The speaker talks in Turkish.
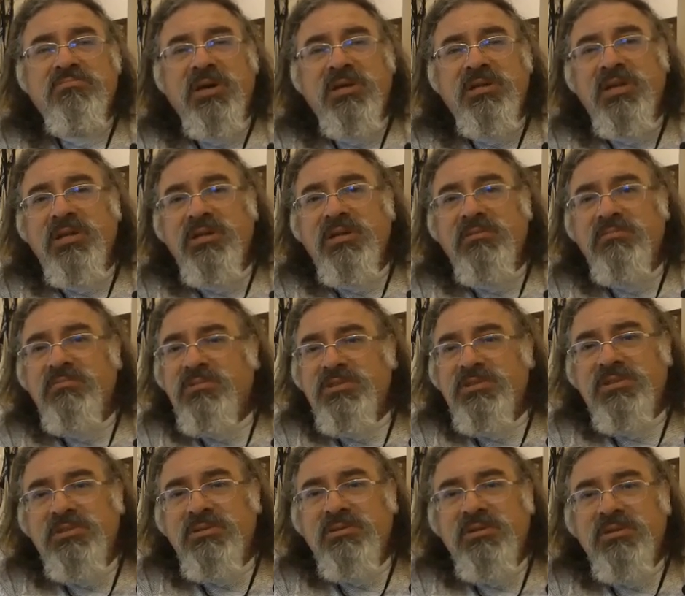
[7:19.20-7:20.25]
Vallahi dedim
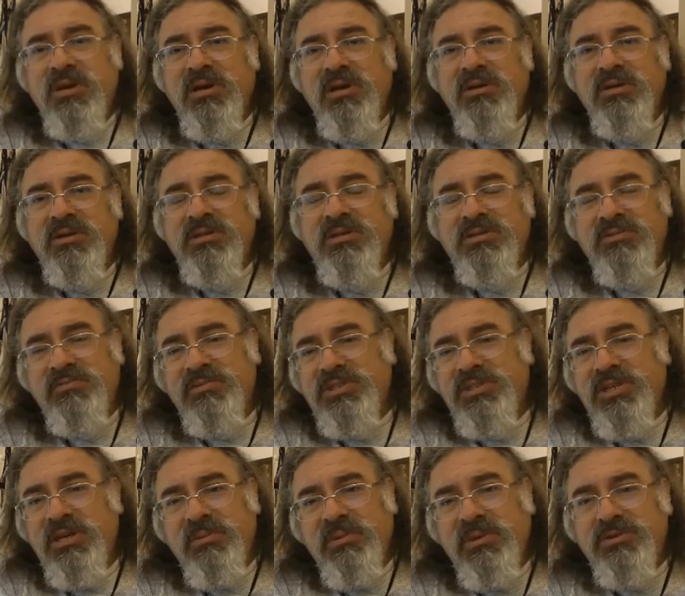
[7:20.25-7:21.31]
e,
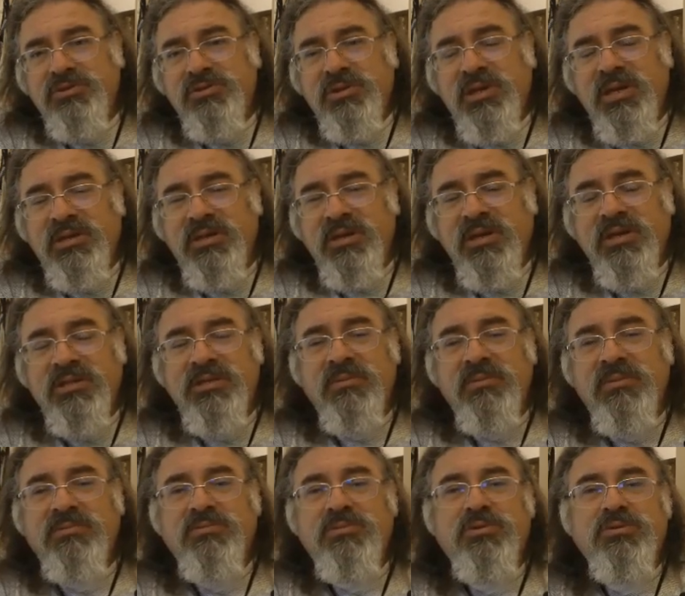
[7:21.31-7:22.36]
sivilceye benziyor yani
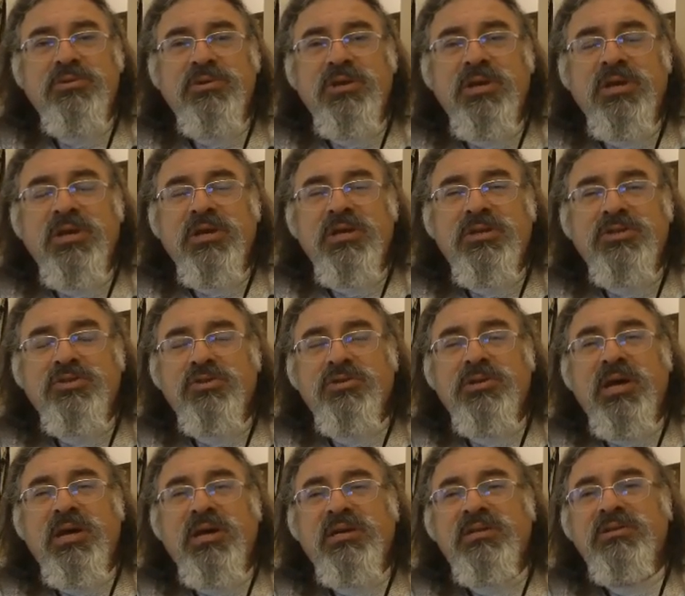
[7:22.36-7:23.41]
anlamadım onu.
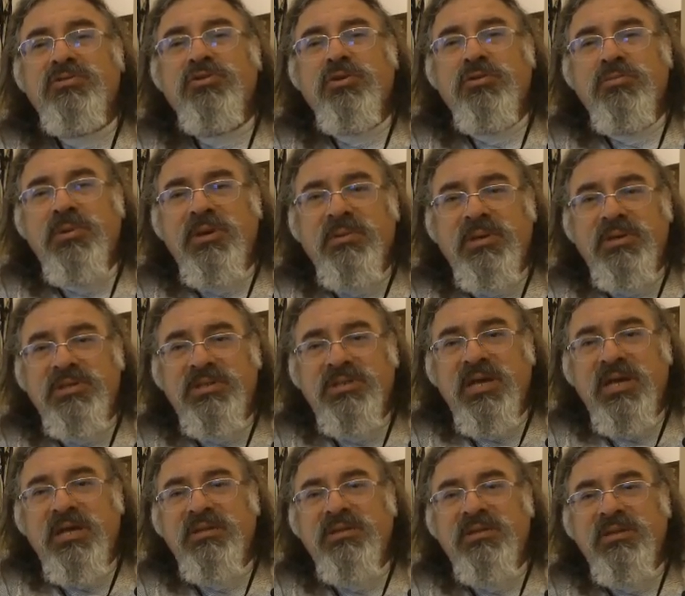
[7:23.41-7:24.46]
Sonra akıntı olmaya
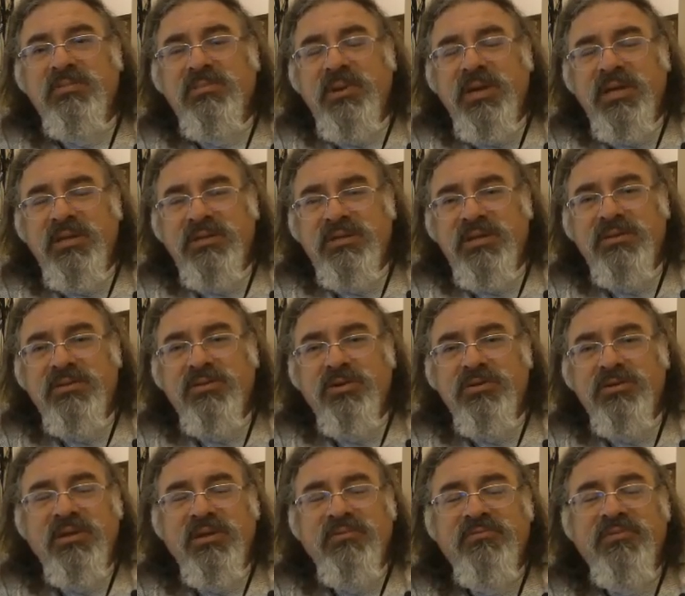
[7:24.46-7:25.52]
başladı. Atla, patladı
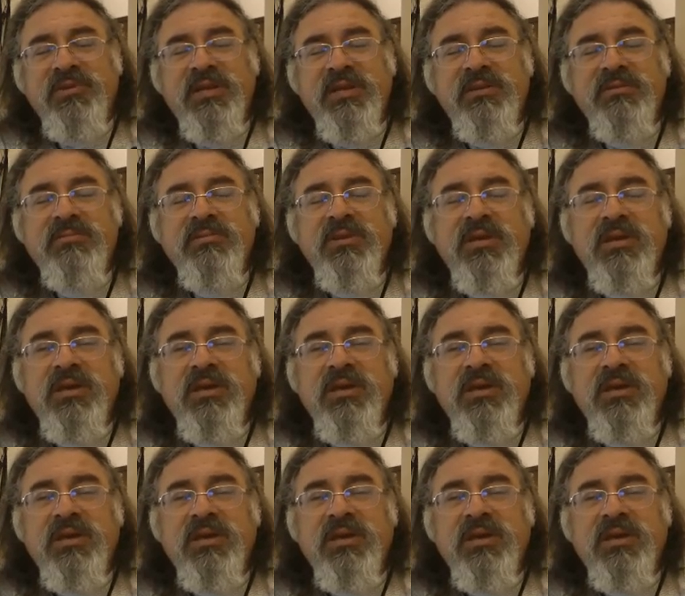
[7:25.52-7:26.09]
oradan filan.